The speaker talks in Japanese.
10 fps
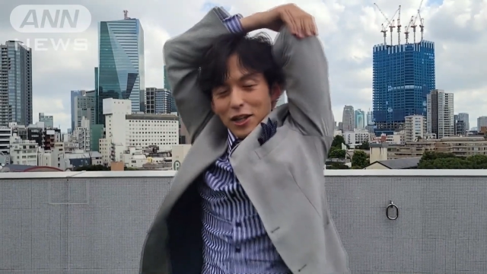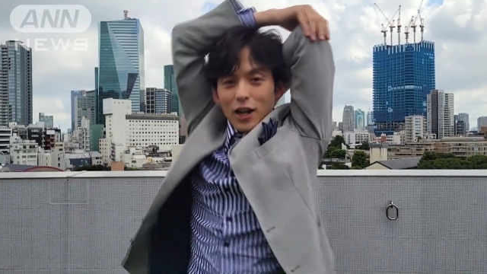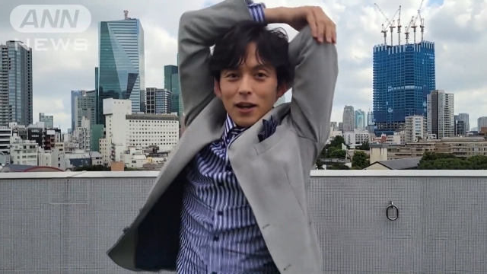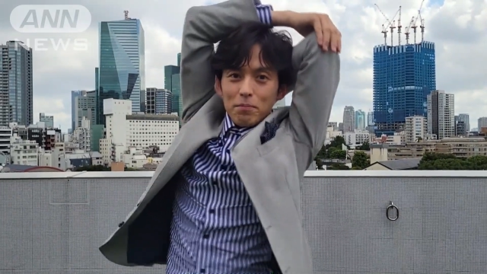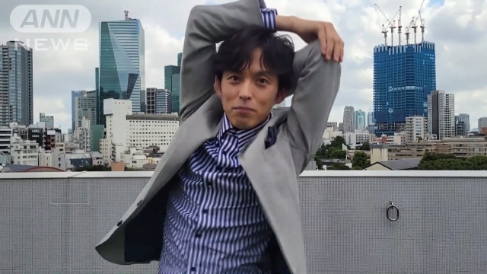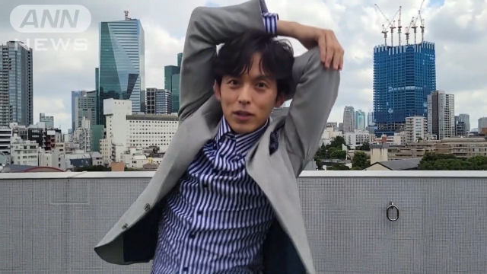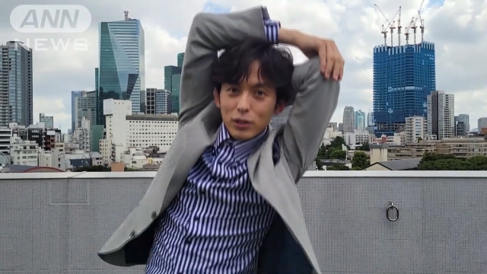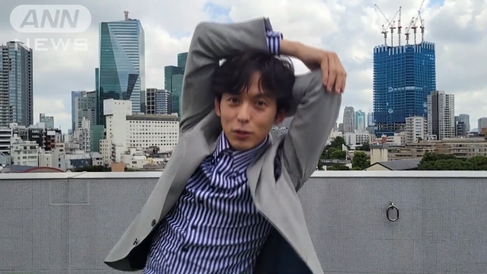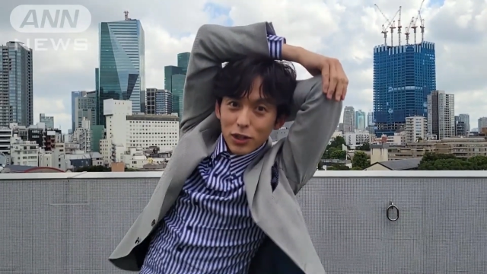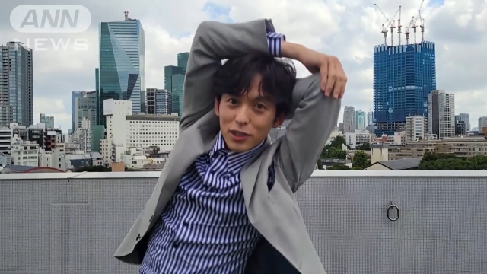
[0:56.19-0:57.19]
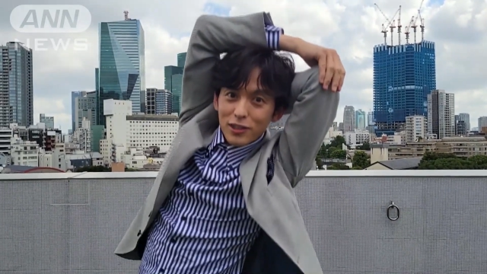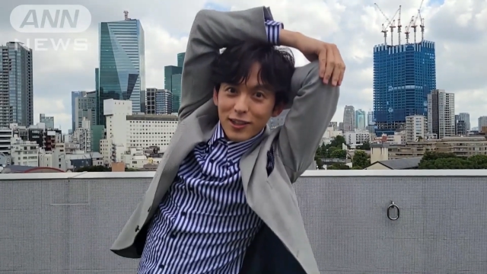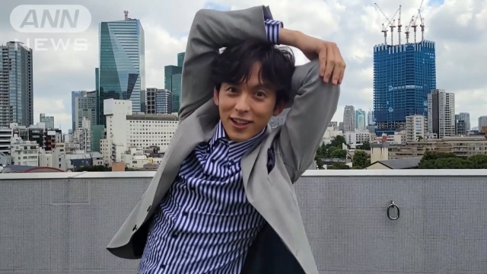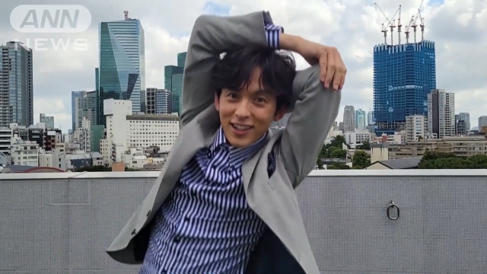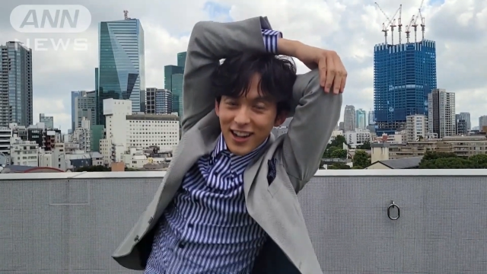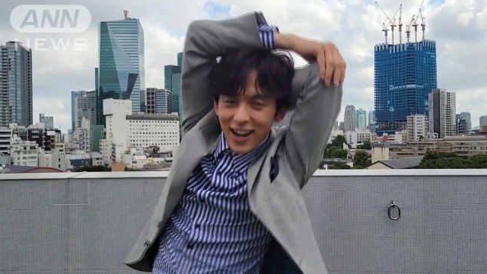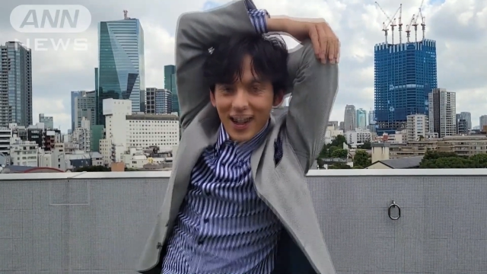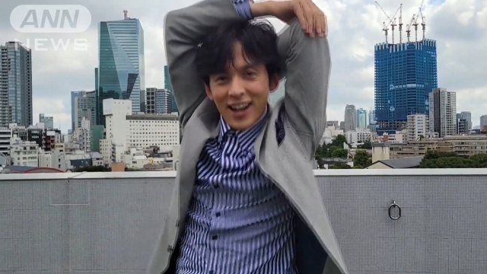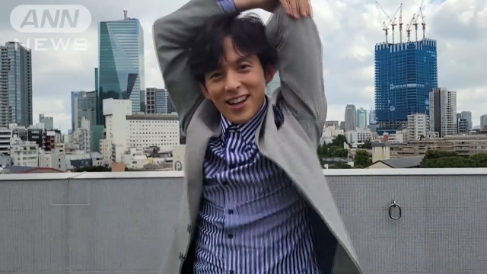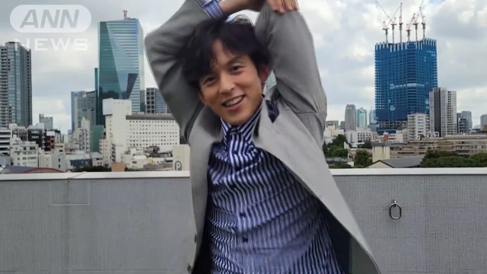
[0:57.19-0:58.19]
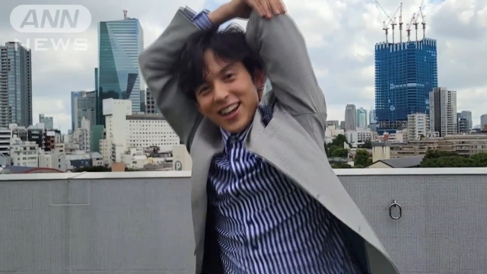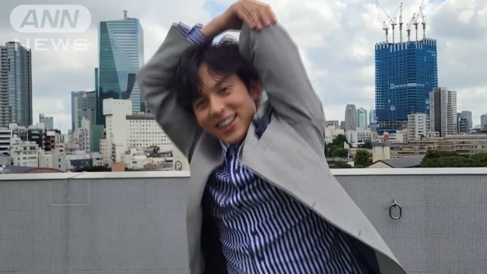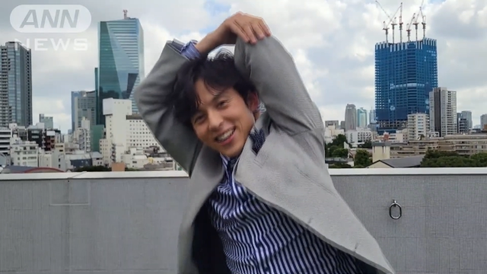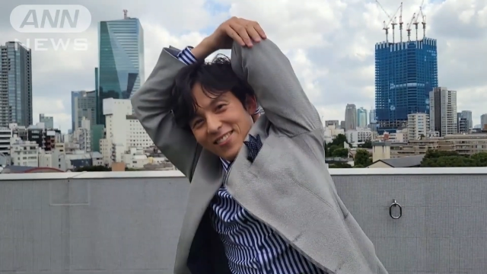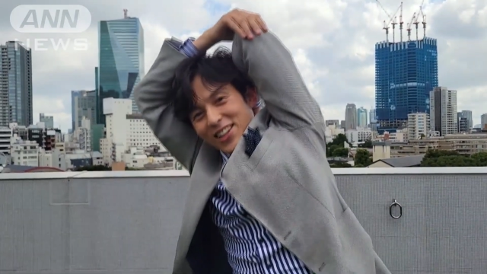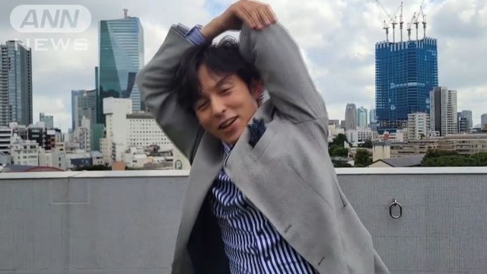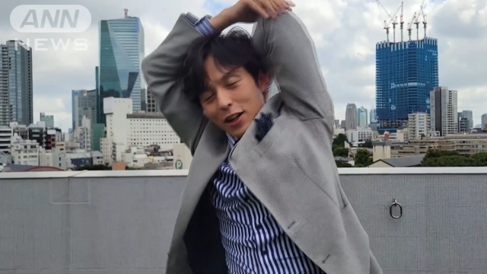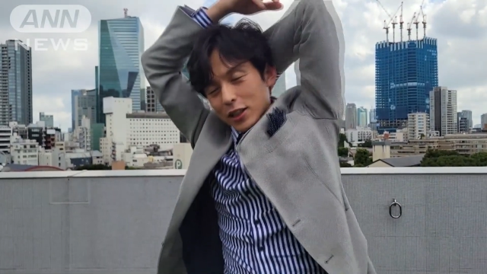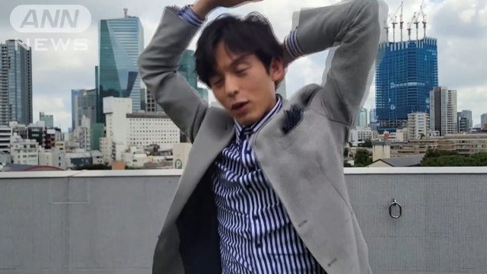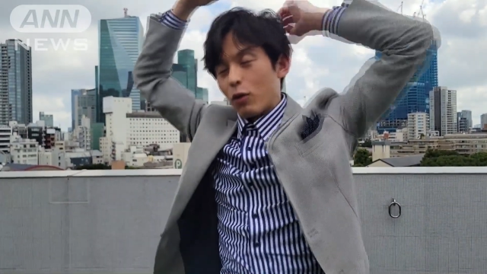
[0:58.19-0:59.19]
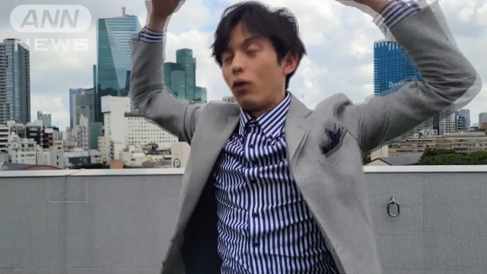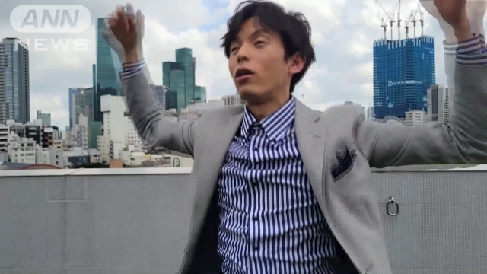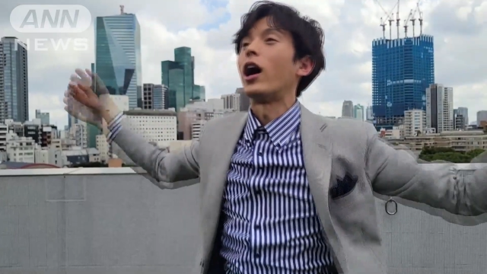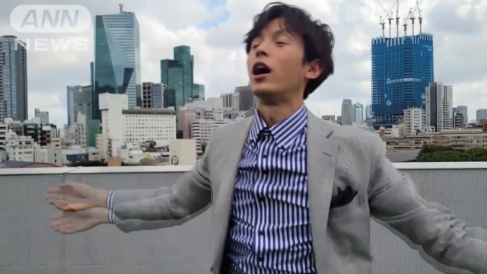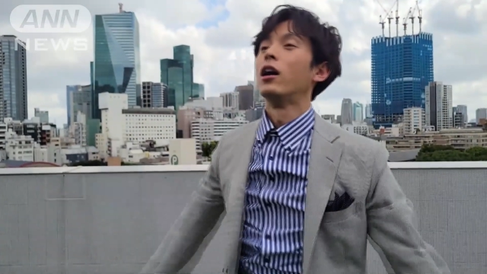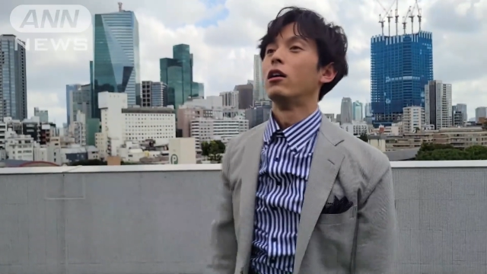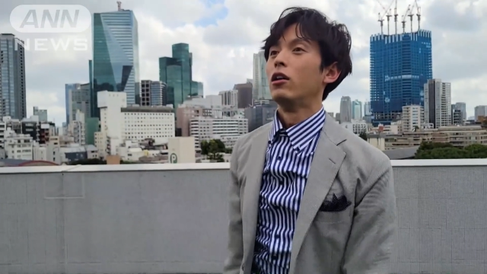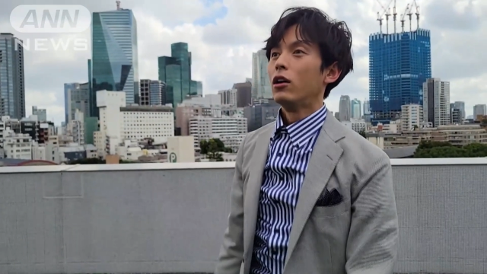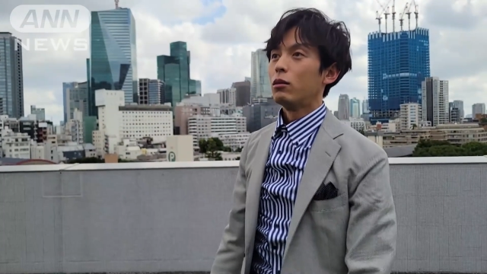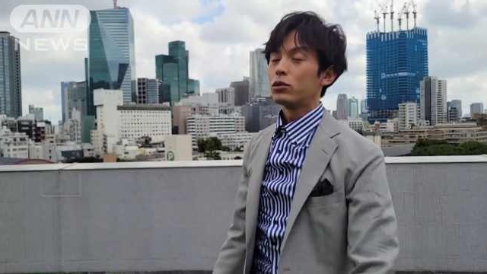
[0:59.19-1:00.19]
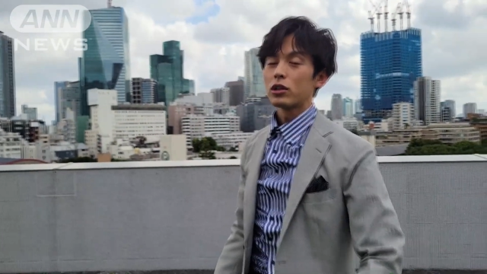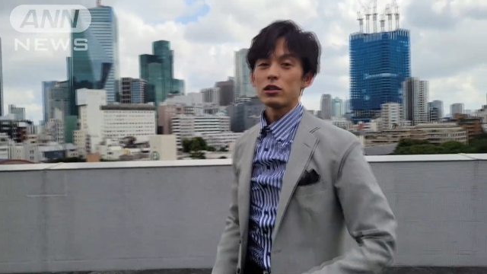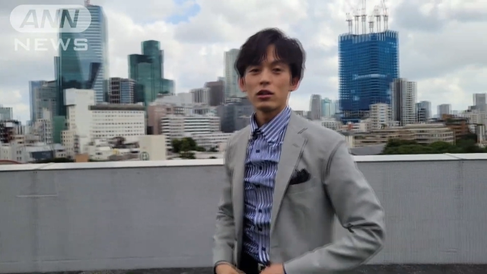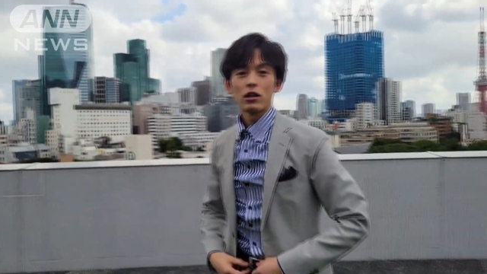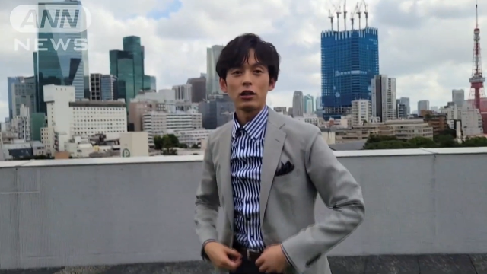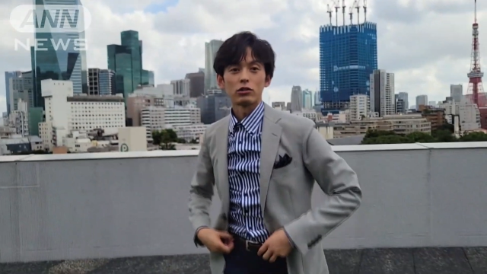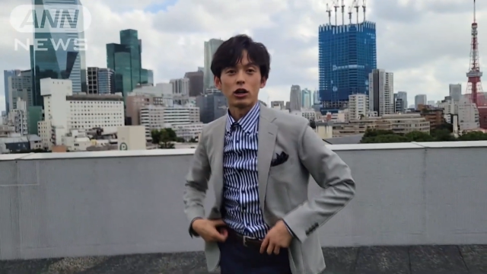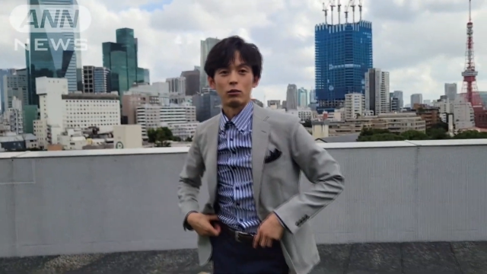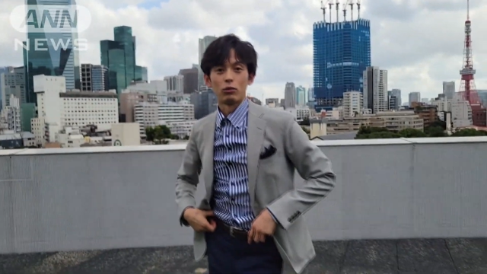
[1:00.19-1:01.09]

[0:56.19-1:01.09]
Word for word: やっぱストレッチっていいなやってみてくださいほらもう全然かゆくないも